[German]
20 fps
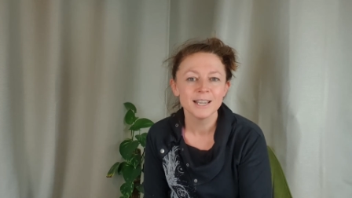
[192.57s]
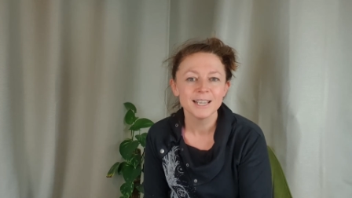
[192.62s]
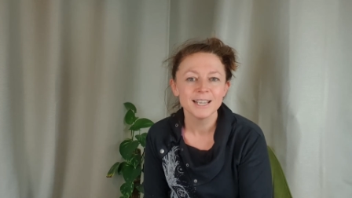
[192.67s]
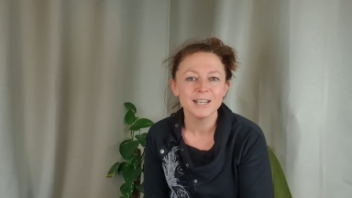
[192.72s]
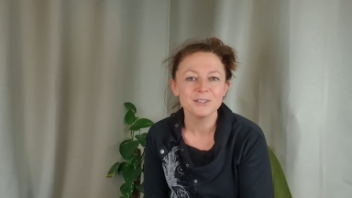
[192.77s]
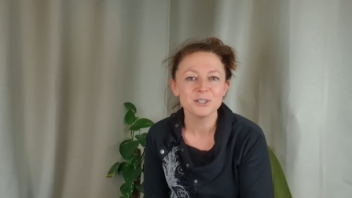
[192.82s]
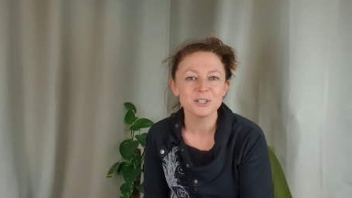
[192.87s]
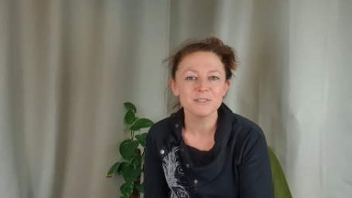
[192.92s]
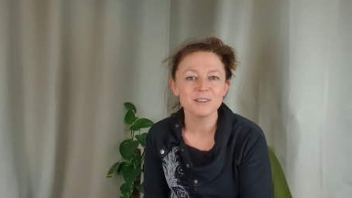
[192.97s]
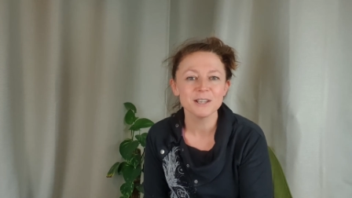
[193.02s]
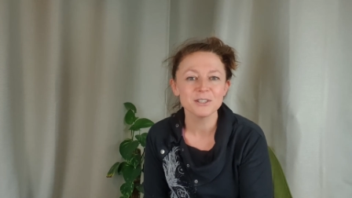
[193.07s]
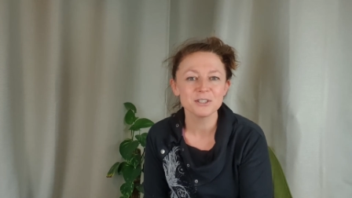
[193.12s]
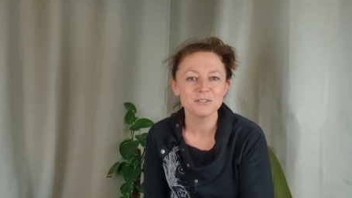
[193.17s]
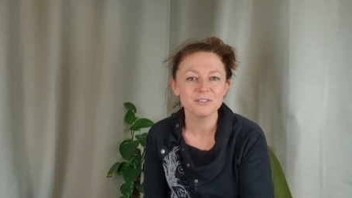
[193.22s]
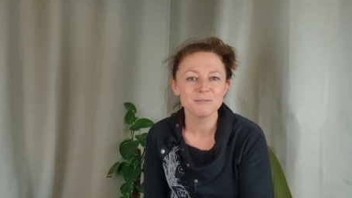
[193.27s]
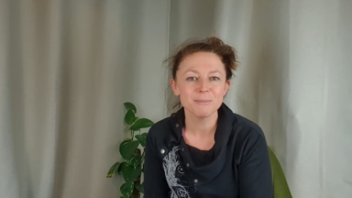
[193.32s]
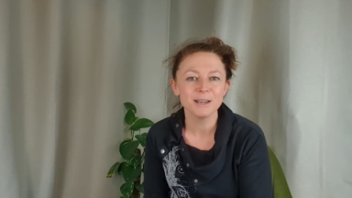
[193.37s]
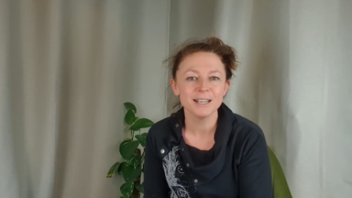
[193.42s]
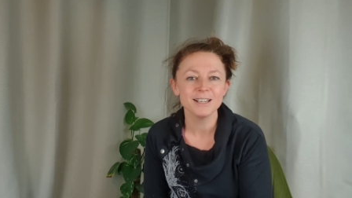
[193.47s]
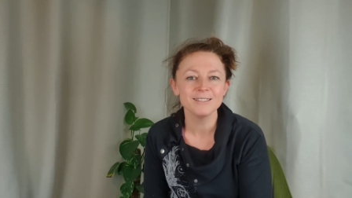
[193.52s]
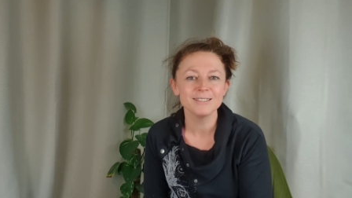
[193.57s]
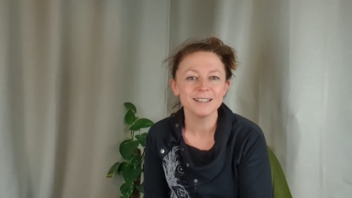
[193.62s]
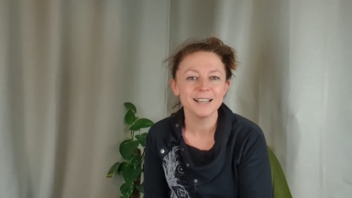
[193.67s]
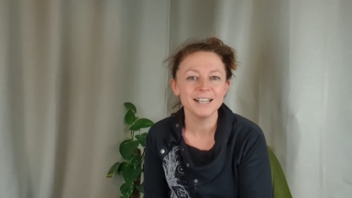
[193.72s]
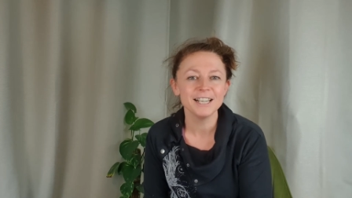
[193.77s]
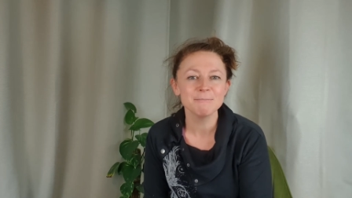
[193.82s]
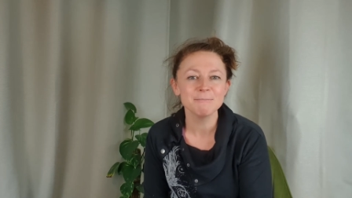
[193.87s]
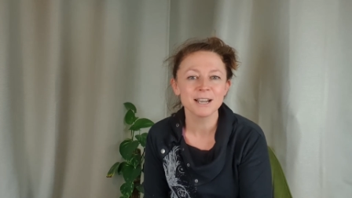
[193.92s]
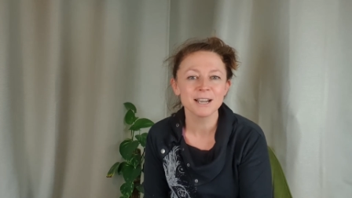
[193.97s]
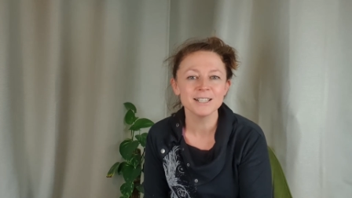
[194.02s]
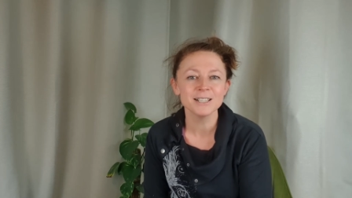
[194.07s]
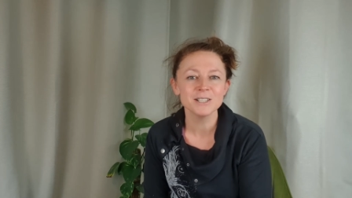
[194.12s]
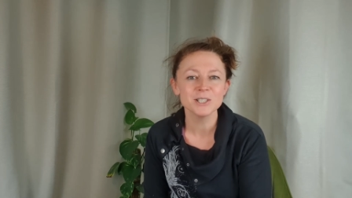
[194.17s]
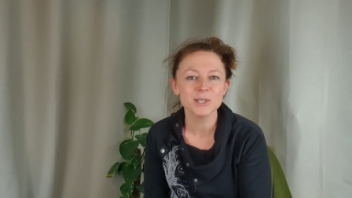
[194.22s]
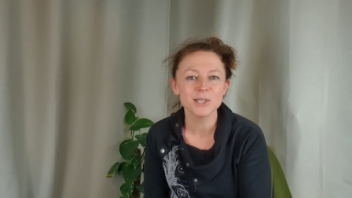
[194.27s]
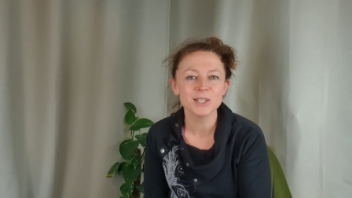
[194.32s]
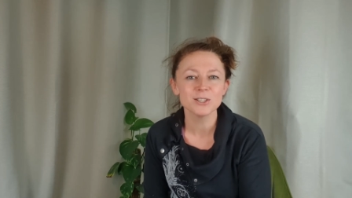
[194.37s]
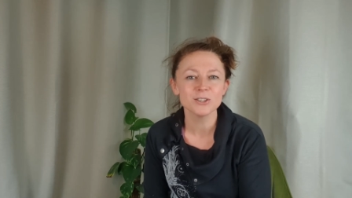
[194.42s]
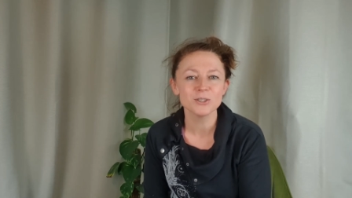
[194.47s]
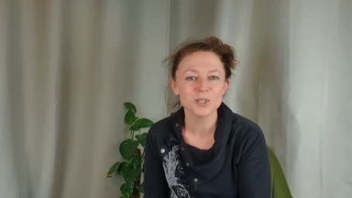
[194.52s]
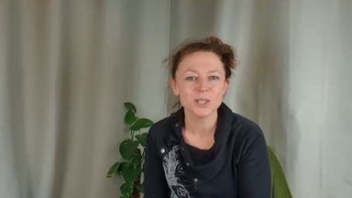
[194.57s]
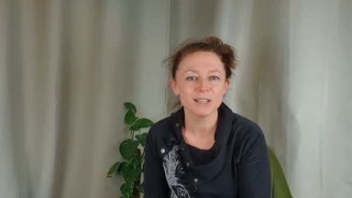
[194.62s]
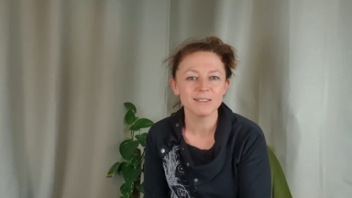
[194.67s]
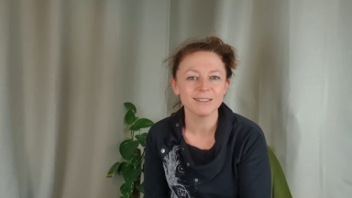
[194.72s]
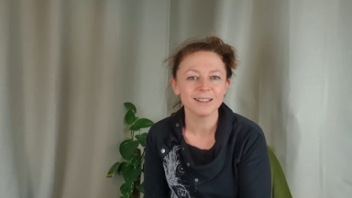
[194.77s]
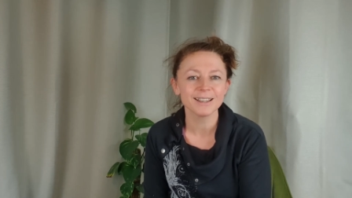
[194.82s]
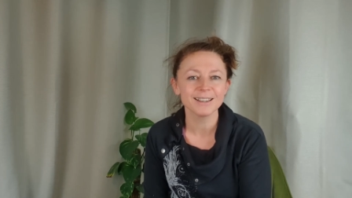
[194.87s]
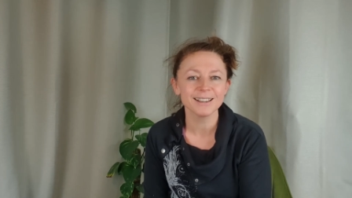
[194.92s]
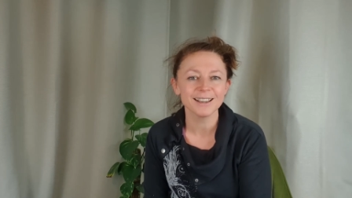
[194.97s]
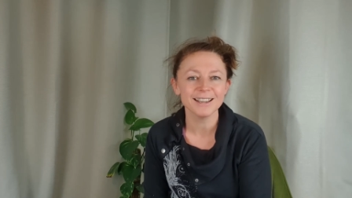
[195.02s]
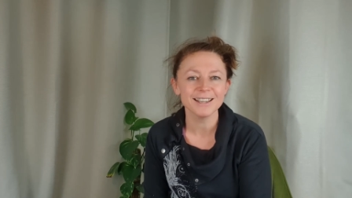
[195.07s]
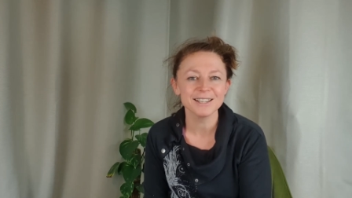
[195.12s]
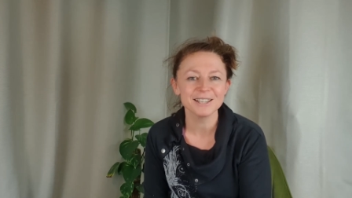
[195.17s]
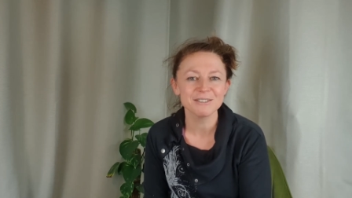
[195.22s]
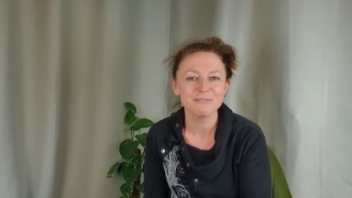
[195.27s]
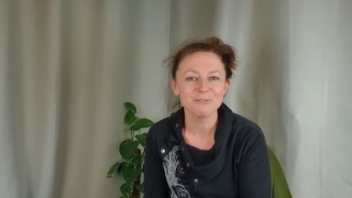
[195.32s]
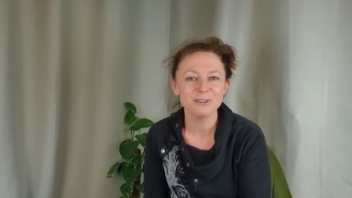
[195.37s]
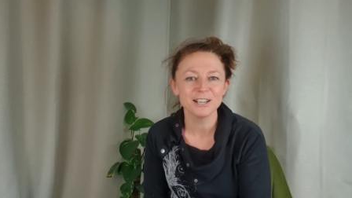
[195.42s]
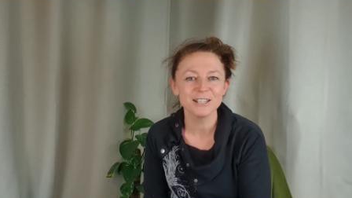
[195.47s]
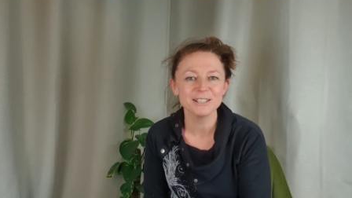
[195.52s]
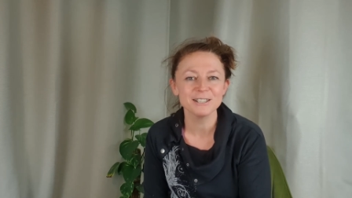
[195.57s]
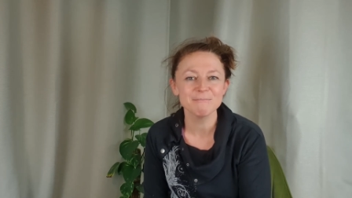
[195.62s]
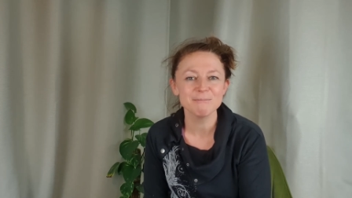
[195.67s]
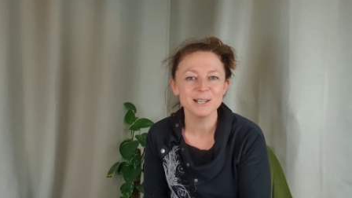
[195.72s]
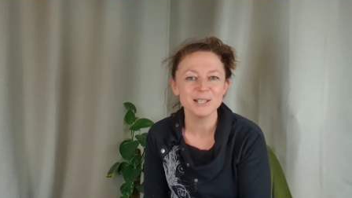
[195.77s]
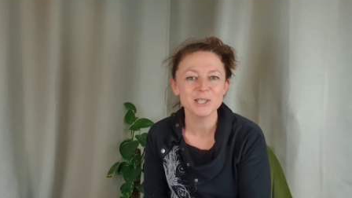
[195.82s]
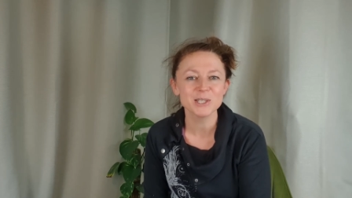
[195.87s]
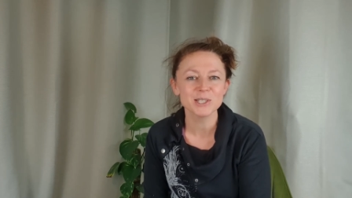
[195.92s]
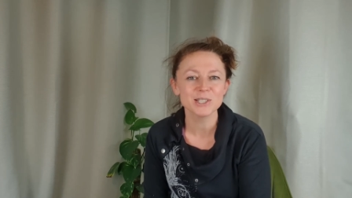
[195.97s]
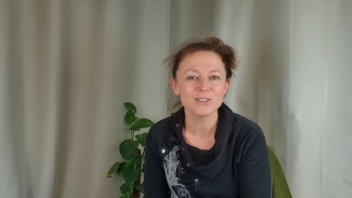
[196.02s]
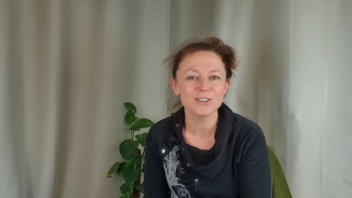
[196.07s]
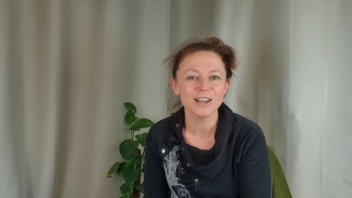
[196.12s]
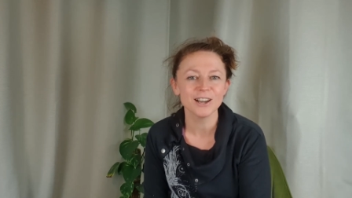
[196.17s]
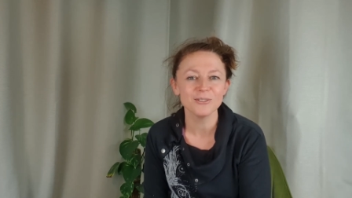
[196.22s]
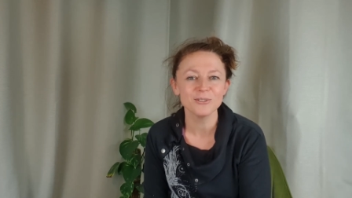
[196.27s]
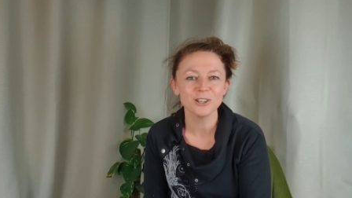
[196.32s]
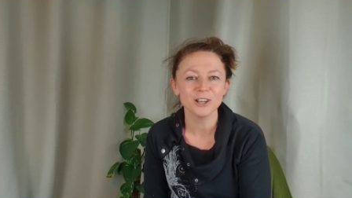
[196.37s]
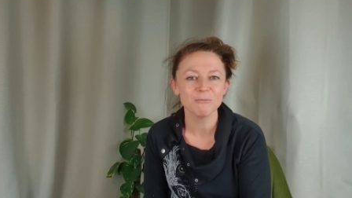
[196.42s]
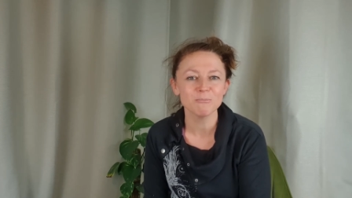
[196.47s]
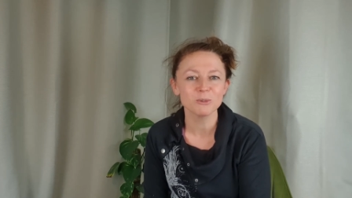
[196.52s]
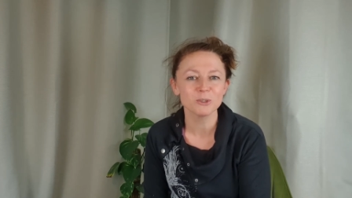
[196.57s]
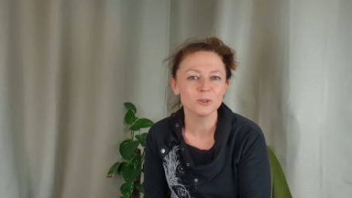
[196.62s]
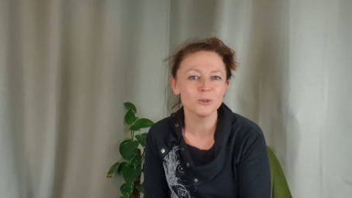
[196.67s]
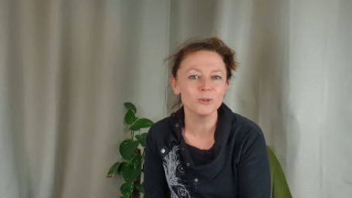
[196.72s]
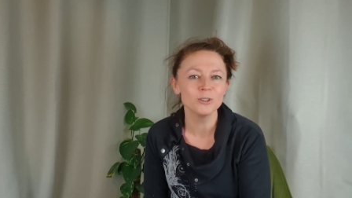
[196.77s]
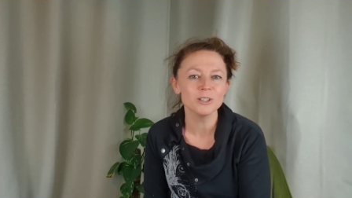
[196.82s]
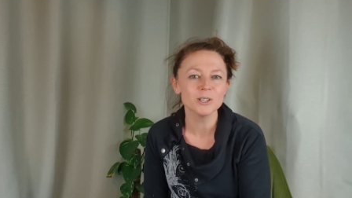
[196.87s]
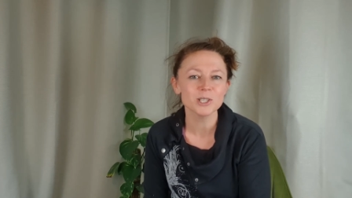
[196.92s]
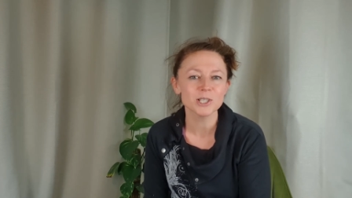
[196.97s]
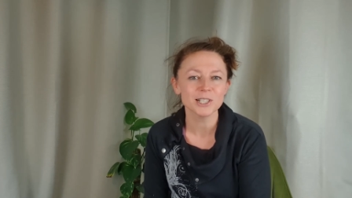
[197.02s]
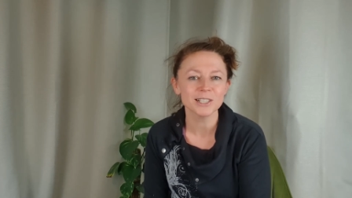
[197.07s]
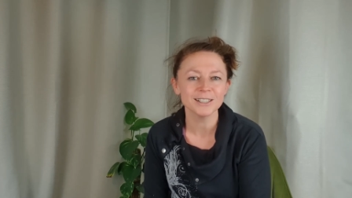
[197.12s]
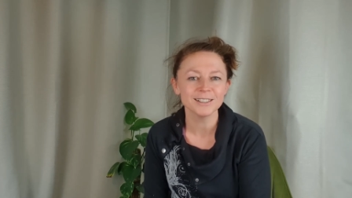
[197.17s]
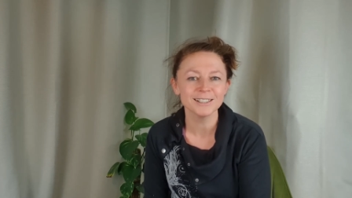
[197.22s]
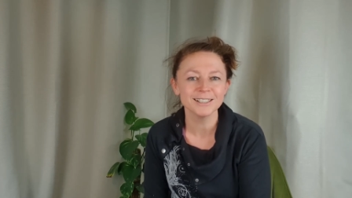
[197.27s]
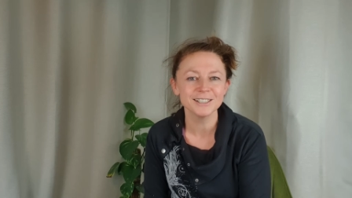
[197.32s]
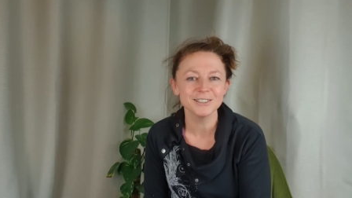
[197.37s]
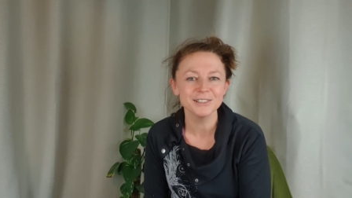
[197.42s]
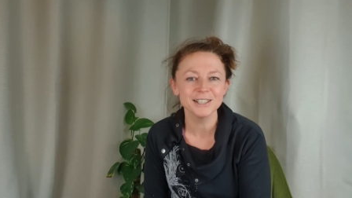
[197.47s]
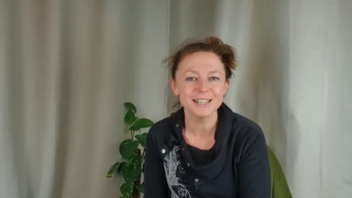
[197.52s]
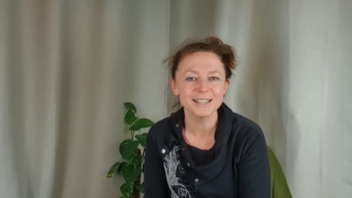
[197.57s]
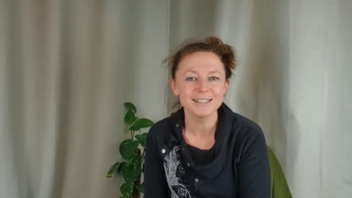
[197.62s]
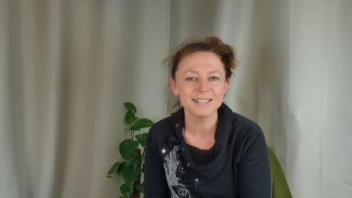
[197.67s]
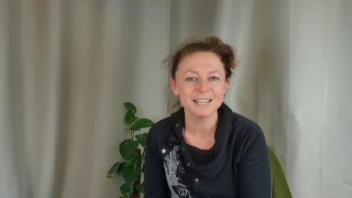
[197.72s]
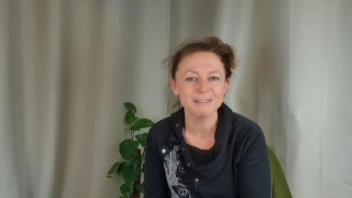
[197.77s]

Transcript: Also ich weiß ja von meinen Teilnehmerinnen, die sind ja sehr trickreich geworden im letzten Jahr und haben coole Sachen entwickelt,